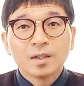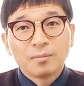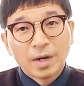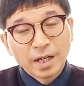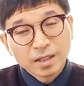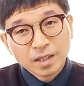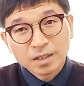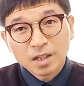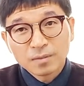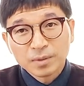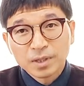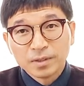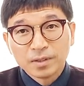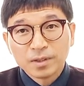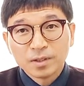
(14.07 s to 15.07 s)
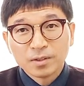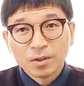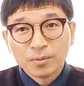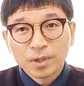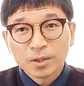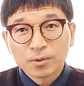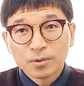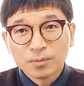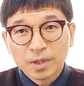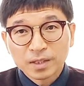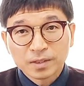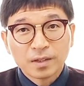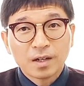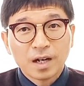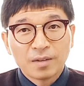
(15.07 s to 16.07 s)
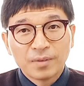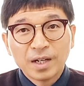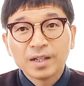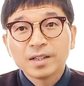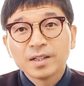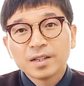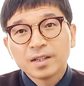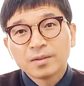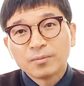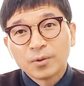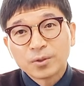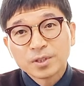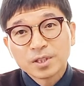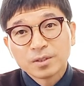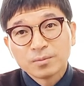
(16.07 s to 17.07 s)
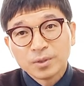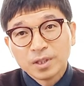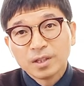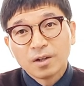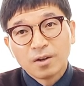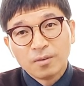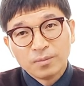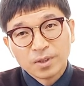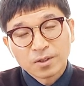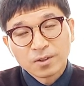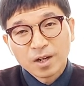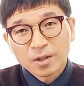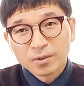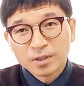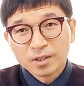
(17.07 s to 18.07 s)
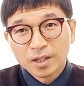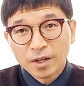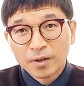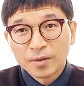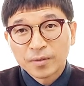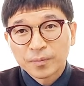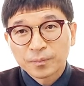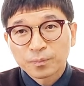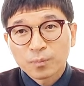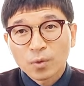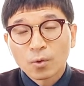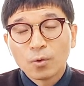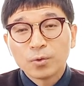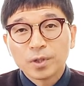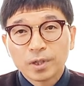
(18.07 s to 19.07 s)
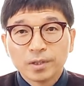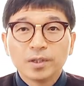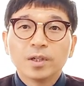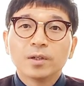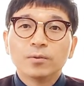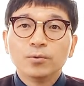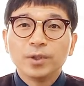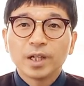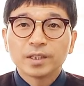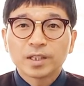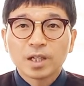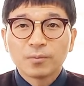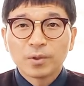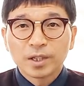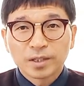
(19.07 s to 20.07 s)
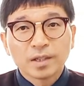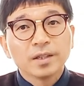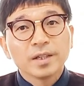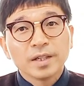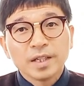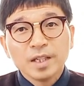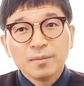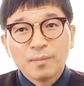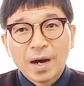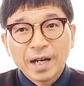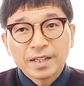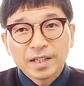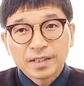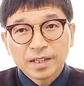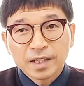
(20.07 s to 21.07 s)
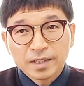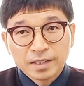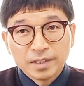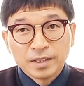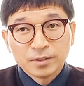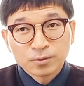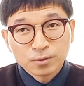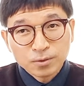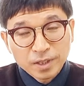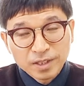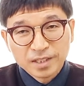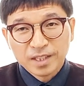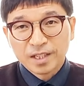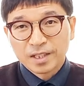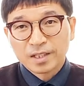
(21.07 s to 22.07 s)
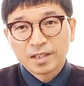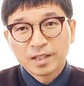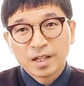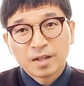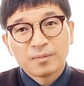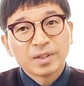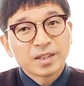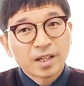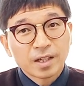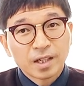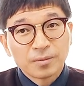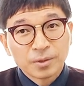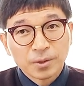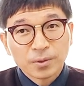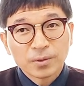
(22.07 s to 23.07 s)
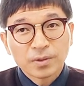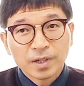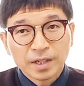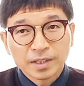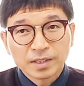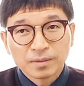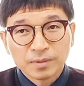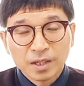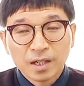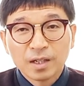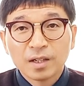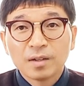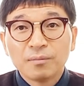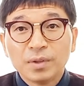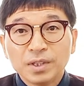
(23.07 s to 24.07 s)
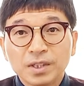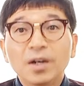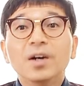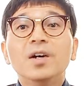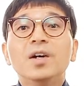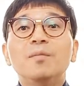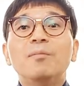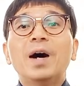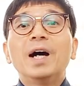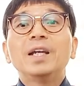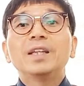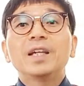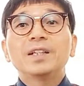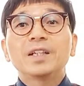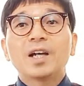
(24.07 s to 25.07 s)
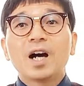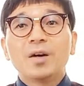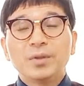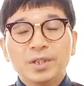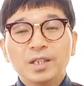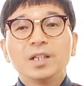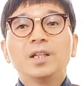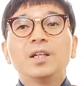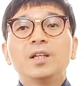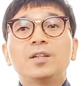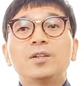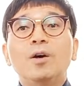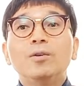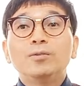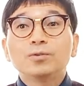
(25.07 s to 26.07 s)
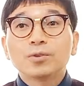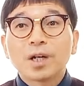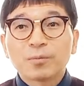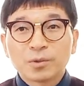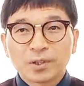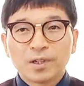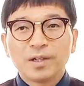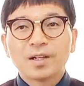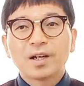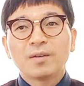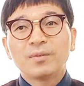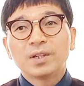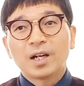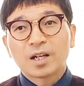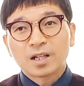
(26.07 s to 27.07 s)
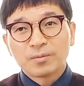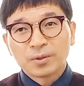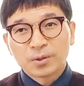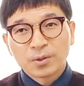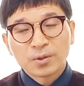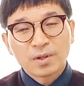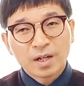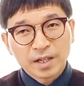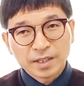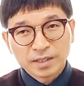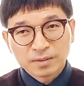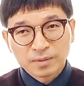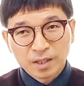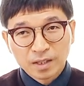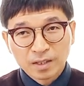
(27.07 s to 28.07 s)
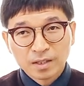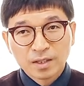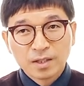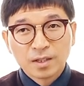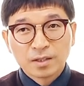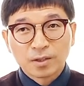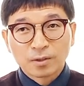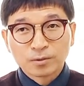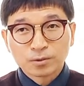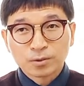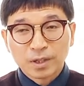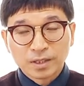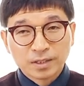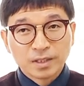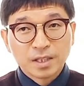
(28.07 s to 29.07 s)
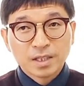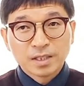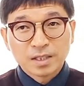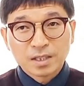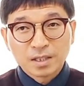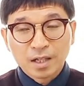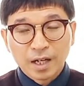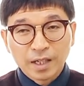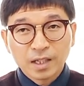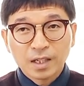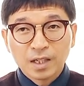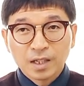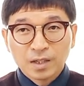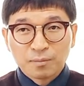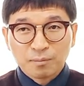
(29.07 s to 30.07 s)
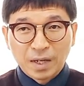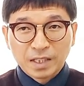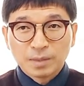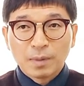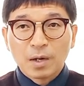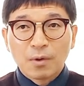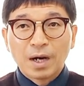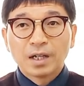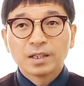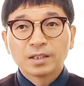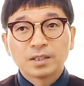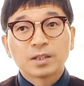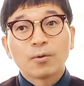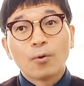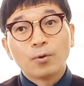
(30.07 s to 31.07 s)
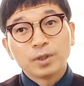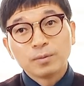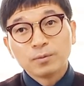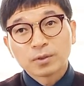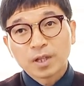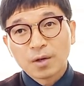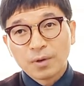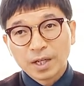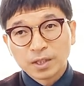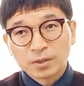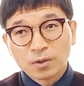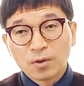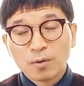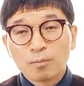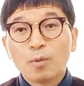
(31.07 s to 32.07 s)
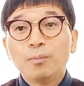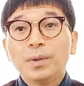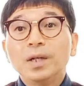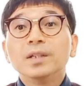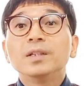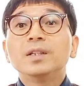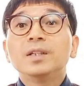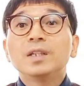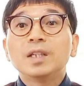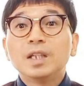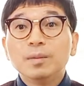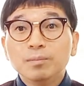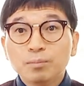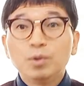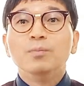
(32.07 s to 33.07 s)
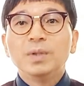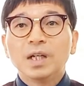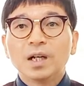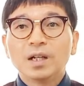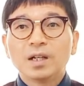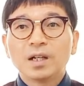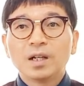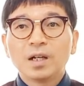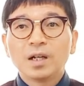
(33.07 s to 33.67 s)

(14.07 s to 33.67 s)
마의태자 하면 너무나도 유명해서 아마 모르시는 분이 없는 걸로 알고 있는데요. 오늘은 우리가 잘 몰랐던 이 마의태자의 숨겨진 이야기를 한번 따라가 보도록 하겠습니다. 먼저 마의태자의 아버지 경순왕부터 한번 알아보도록 하겠습니다. 경순왕은 신라의 마지막 왕, 즉 56대 왕이죠. 본명은 김부입니다.